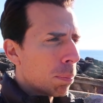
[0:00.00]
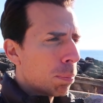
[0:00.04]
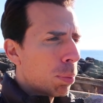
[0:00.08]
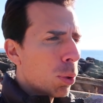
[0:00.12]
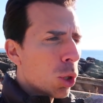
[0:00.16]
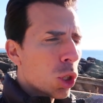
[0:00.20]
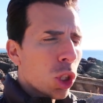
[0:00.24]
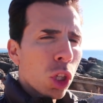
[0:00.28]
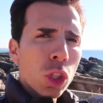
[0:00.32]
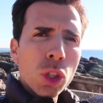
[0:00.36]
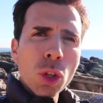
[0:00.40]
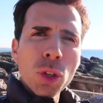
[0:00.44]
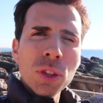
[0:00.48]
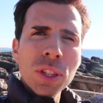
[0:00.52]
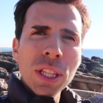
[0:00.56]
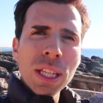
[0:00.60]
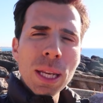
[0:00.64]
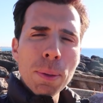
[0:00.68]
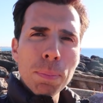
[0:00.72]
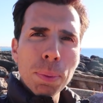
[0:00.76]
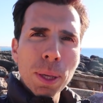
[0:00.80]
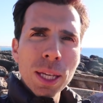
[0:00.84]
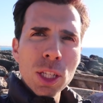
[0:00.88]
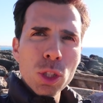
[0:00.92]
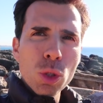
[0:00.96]
plus j'entretenais
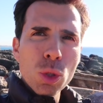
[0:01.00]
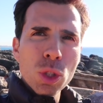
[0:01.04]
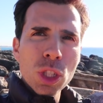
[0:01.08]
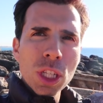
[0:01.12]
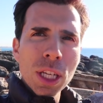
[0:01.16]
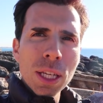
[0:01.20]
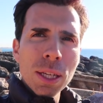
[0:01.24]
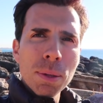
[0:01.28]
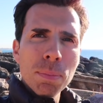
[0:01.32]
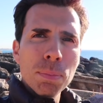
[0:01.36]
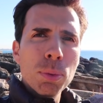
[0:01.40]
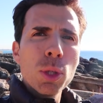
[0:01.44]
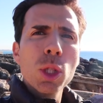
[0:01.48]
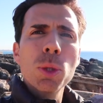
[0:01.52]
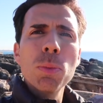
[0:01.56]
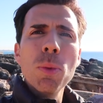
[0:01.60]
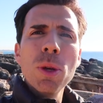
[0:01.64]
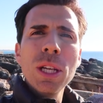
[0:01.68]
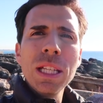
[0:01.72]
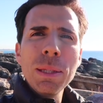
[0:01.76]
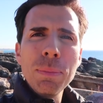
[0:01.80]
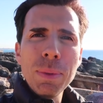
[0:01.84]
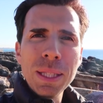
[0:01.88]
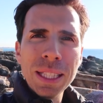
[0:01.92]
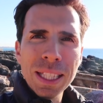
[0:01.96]
des préjugés, plus je
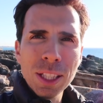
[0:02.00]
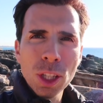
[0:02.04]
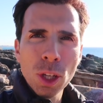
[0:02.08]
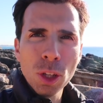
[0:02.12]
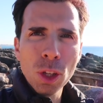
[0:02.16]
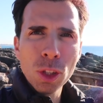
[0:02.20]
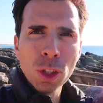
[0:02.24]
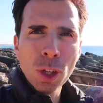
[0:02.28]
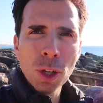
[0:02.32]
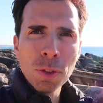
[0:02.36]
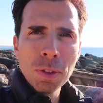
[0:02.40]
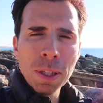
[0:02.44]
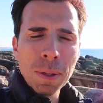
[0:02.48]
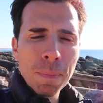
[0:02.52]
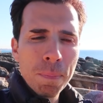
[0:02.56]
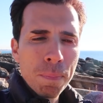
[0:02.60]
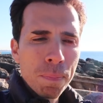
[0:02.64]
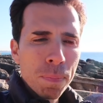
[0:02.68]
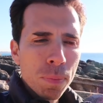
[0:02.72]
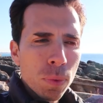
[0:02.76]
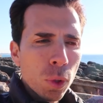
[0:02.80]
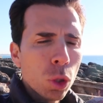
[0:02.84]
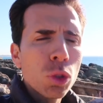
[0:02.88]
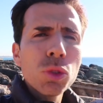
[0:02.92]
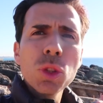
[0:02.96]
me limitais dans notre vie.
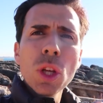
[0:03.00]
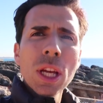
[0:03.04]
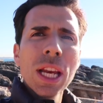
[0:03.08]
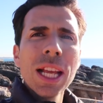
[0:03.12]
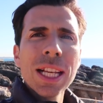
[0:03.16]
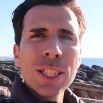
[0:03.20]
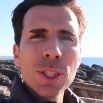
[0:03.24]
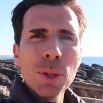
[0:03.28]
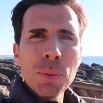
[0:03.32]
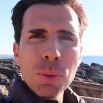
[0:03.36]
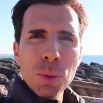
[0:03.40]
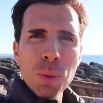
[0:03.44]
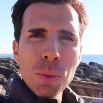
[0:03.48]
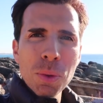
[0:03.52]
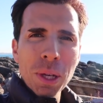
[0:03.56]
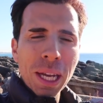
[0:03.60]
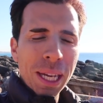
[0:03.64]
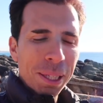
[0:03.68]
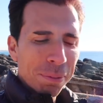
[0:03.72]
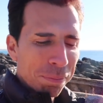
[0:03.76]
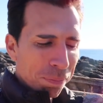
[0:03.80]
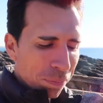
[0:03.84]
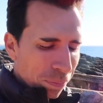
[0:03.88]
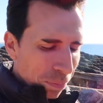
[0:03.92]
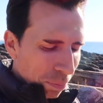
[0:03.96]
Donc je vous donne un exemple
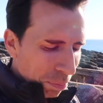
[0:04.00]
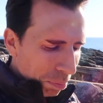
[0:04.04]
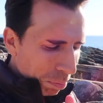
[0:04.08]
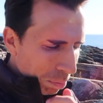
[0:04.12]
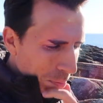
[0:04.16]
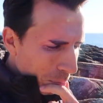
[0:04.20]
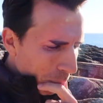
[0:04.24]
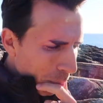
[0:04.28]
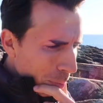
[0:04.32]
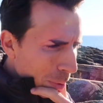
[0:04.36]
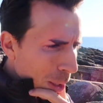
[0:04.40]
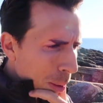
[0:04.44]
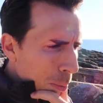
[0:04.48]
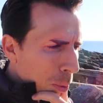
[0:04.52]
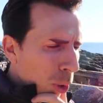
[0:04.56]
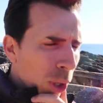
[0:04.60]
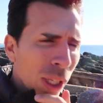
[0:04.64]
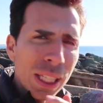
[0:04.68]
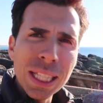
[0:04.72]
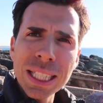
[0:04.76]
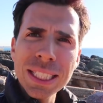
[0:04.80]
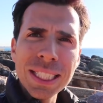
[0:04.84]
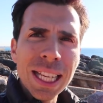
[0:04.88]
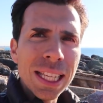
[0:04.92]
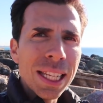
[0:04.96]
concret.
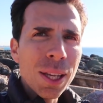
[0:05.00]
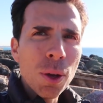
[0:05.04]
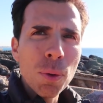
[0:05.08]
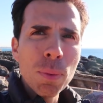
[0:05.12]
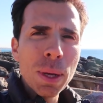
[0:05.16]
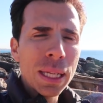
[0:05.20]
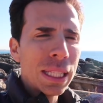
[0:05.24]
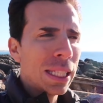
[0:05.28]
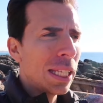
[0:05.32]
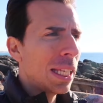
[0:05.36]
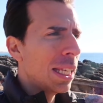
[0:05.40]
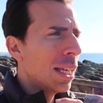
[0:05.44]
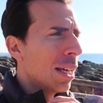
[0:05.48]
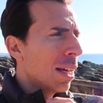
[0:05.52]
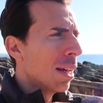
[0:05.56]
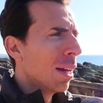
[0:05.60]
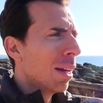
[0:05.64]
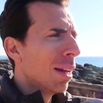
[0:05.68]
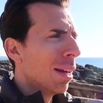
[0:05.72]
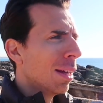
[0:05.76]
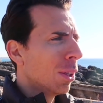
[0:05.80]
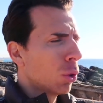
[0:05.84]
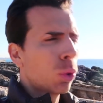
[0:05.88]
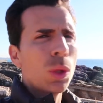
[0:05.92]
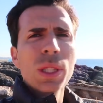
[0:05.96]
a des années, on m'a dit
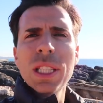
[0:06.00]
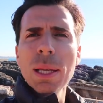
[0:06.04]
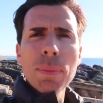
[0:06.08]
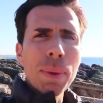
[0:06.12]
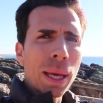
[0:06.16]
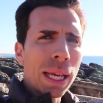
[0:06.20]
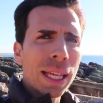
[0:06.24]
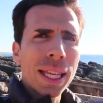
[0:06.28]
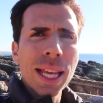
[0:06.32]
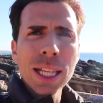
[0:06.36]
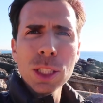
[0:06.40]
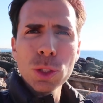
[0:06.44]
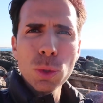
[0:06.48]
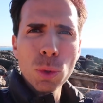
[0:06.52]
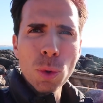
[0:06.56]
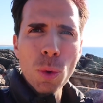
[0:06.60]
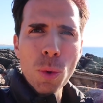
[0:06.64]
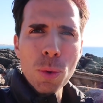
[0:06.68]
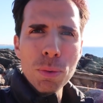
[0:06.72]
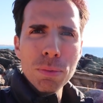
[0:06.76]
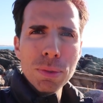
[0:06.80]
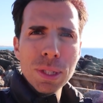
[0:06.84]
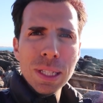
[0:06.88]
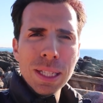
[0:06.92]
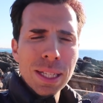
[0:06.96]
tous les Américains sont
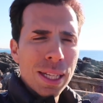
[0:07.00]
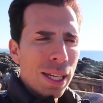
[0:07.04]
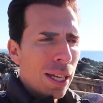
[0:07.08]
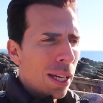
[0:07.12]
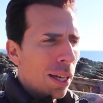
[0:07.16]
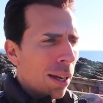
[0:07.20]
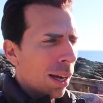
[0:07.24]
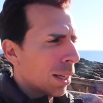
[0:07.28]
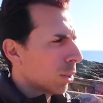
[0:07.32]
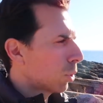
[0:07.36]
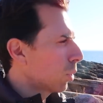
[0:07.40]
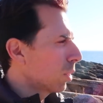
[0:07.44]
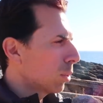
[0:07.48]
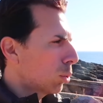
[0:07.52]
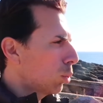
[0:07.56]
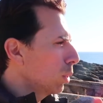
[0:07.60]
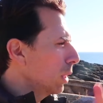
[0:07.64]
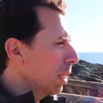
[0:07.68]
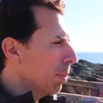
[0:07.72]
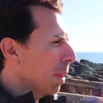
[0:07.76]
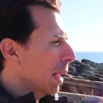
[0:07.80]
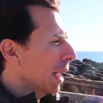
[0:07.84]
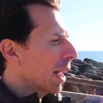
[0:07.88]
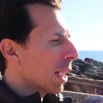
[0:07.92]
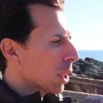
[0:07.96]
gros. Ah, tous
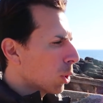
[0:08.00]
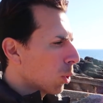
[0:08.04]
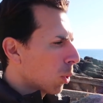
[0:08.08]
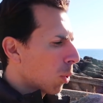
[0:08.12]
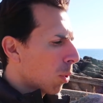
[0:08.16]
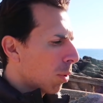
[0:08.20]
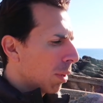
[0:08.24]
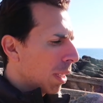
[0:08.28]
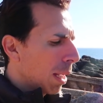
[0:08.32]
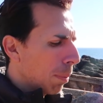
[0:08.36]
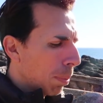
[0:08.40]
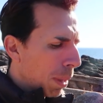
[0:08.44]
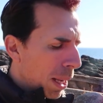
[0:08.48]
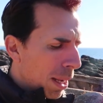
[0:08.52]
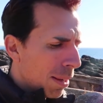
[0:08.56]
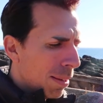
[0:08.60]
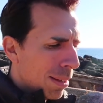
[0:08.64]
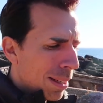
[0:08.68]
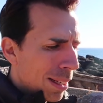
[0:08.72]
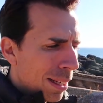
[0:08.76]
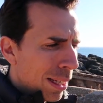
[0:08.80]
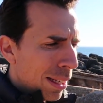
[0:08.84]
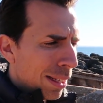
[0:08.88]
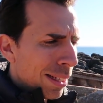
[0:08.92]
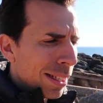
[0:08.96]
les Américains sont gros. Et après,
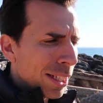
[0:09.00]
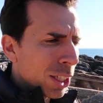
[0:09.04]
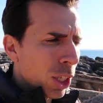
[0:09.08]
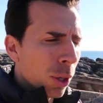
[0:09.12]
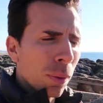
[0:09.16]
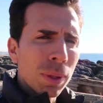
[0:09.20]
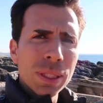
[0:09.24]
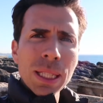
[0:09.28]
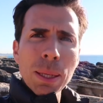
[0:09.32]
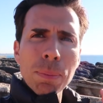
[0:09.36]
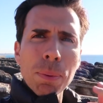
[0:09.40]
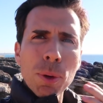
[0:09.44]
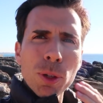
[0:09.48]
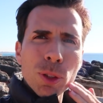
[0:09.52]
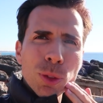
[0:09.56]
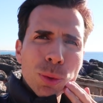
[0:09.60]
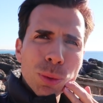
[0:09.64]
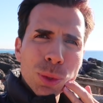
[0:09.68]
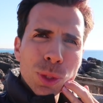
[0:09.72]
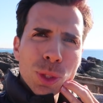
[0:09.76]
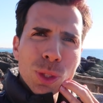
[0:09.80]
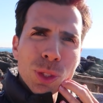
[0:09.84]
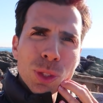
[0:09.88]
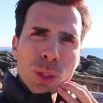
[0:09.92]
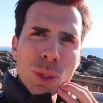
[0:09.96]
j'ai commencé à prendre
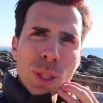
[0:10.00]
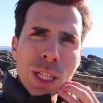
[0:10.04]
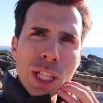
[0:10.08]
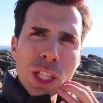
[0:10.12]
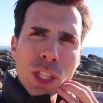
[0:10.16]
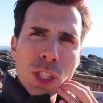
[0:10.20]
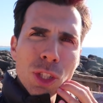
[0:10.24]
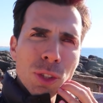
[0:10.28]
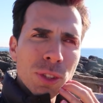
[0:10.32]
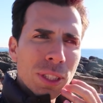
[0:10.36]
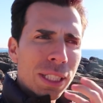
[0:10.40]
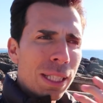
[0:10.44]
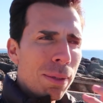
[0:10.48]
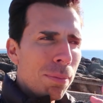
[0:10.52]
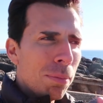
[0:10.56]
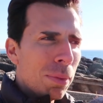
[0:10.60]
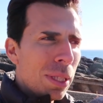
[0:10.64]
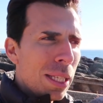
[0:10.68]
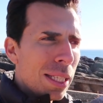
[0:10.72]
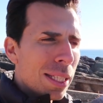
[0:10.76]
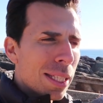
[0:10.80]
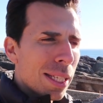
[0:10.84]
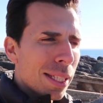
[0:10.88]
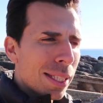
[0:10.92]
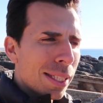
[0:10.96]
conscience que les gens qui me
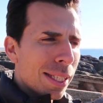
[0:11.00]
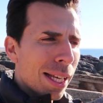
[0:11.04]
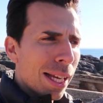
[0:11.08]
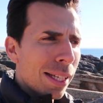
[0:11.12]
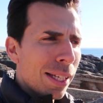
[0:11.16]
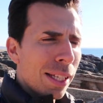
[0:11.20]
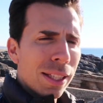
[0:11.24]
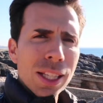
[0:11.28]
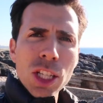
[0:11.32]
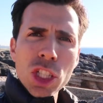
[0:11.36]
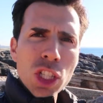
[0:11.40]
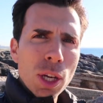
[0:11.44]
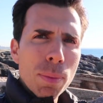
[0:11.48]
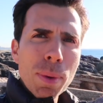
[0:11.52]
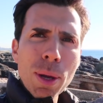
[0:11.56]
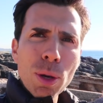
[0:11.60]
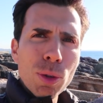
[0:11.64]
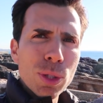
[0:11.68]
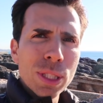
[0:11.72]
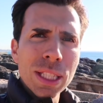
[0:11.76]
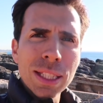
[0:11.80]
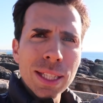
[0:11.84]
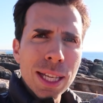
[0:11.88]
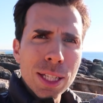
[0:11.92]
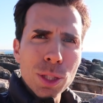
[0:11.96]
disaient ça n'étaient jamais
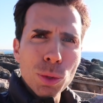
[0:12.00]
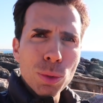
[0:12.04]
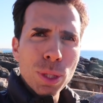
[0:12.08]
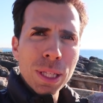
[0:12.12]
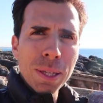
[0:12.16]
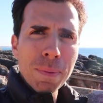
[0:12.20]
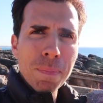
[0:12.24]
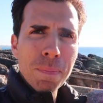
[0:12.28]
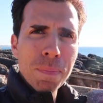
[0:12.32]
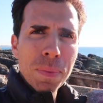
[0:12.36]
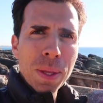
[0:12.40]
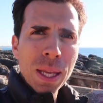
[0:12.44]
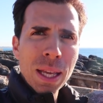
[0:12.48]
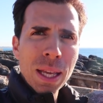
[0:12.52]
allés aux États-Unis.